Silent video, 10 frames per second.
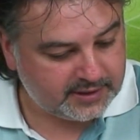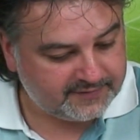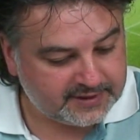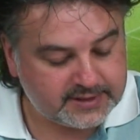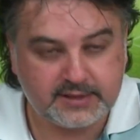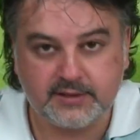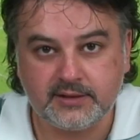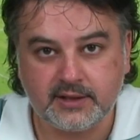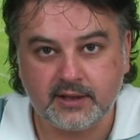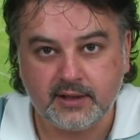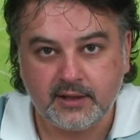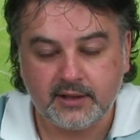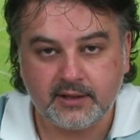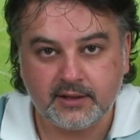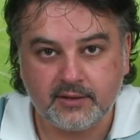defansının da
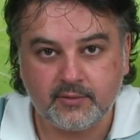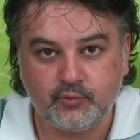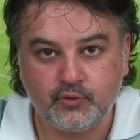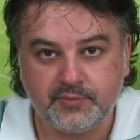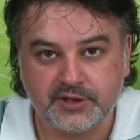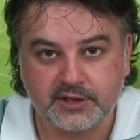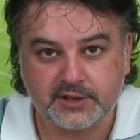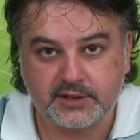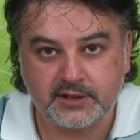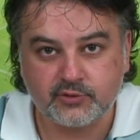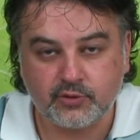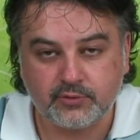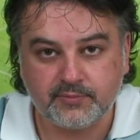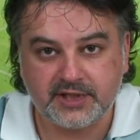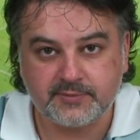e, büyük başarısıyla
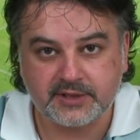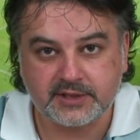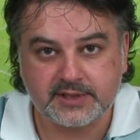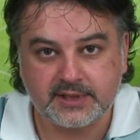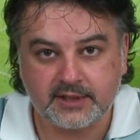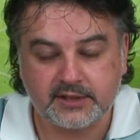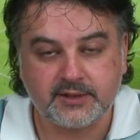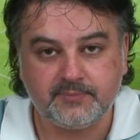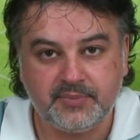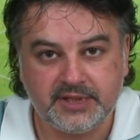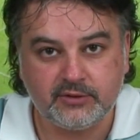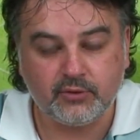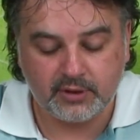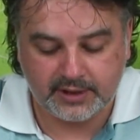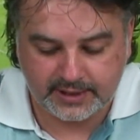son 5 maçta sadece bir
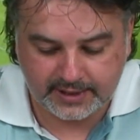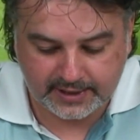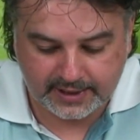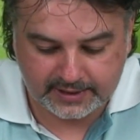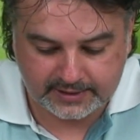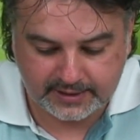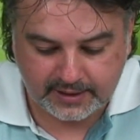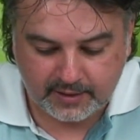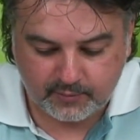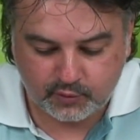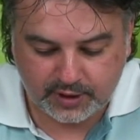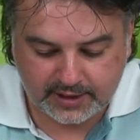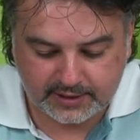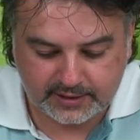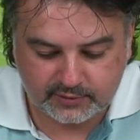gol yiyerek geldi
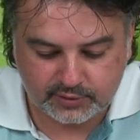buraya kadar.